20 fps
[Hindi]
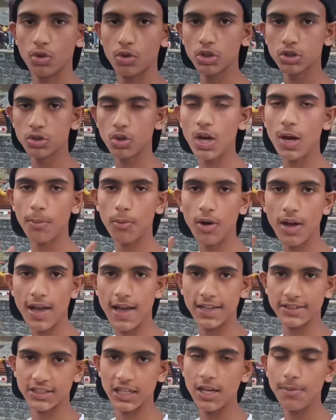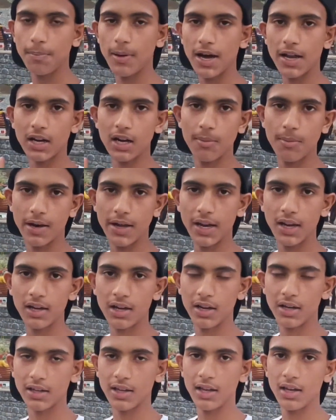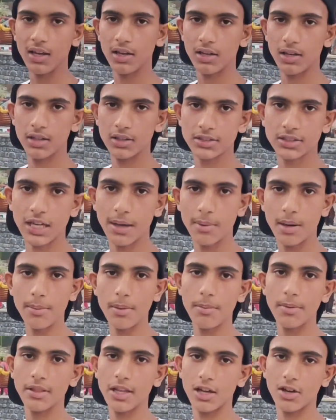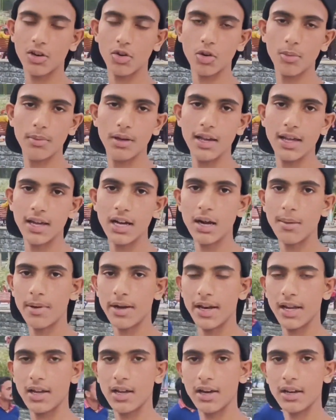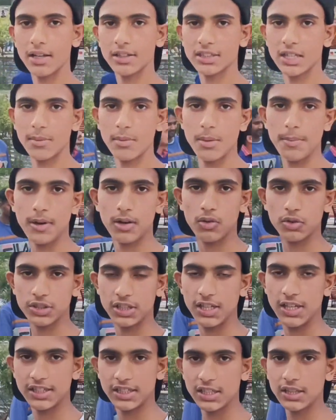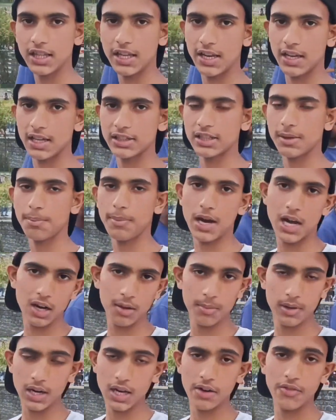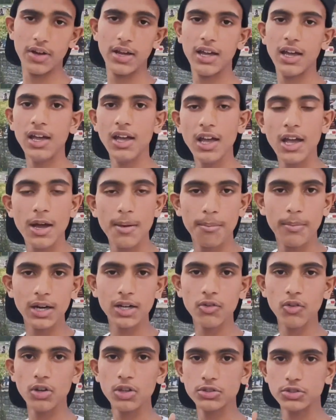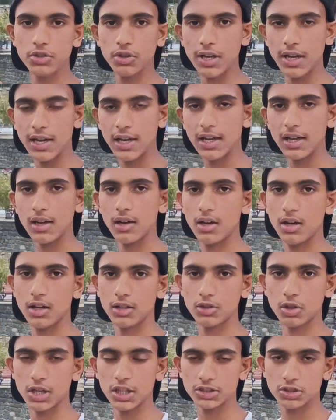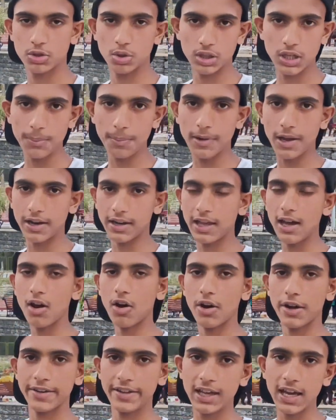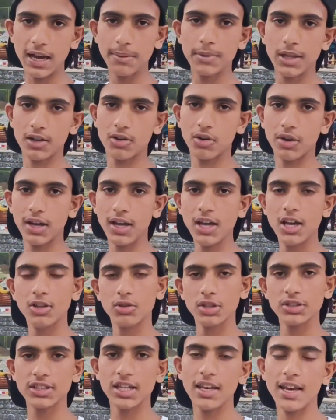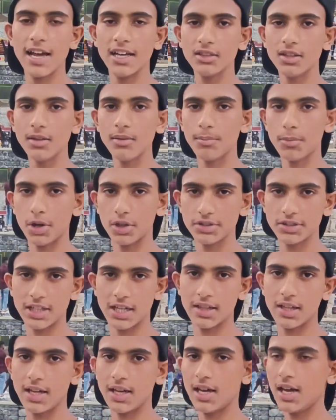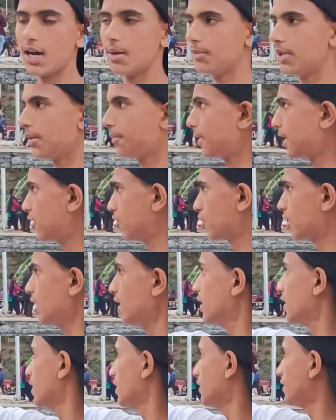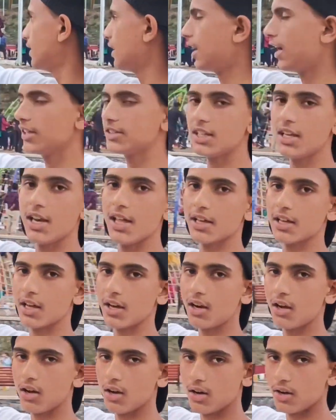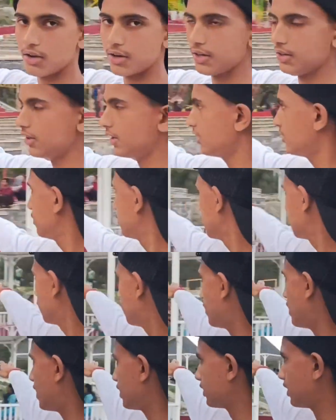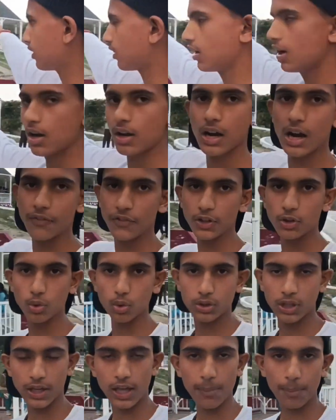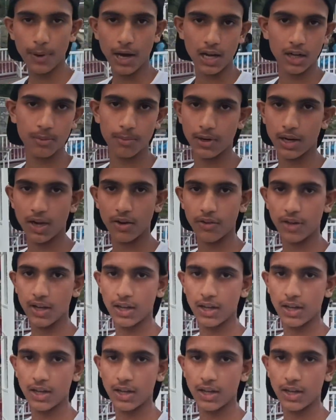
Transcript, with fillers: दोस्तों आपको ऐसे ही पार्क हमारे घर के सामने पे भी देखने को मिलेगा हमारे घर के सामने पे कुछ इसी तरीके से पार्क बना हुआ है बट वो जो है थोड़ा छोटा पार्क है और ये आप देखोगे तो इसकी लेंथ तो बहुत ज़्यादा है आप देख पा रहे होंगे यहाँ से लेकर और वहाँ तक काफ़ी दूर तक ये पार्क बना हुआ